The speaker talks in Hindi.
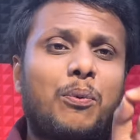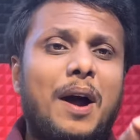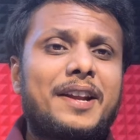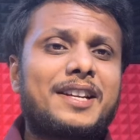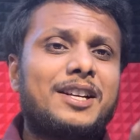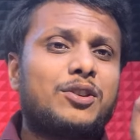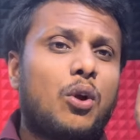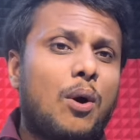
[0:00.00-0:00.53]

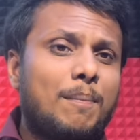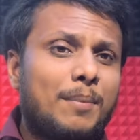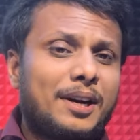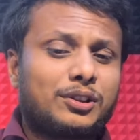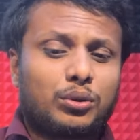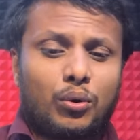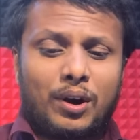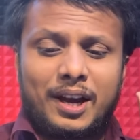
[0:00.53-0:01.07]
फाइनल
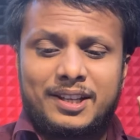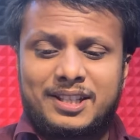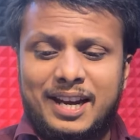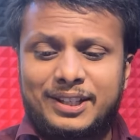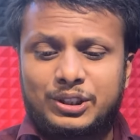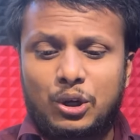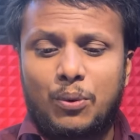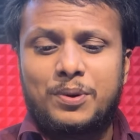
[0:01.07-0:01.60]
नवंबर
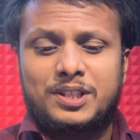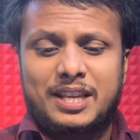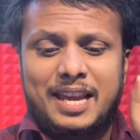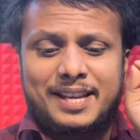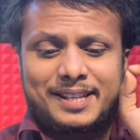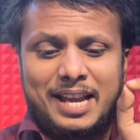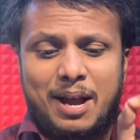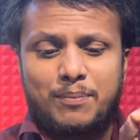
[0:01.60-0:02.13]
2024
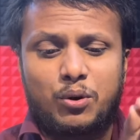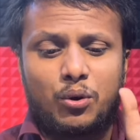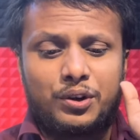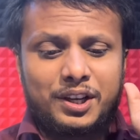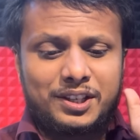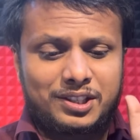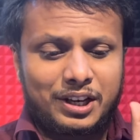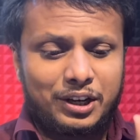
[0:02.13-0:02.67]
एग्जाम को
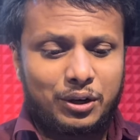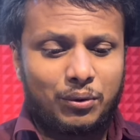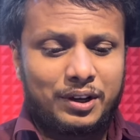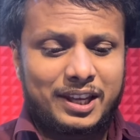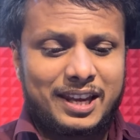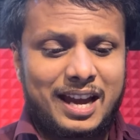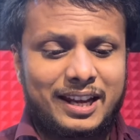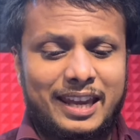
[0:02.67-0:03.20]
रिशेड्यूल
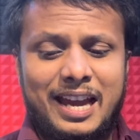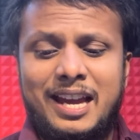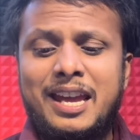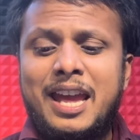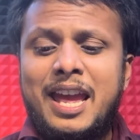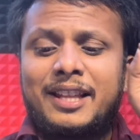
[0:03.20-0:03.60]
किया गया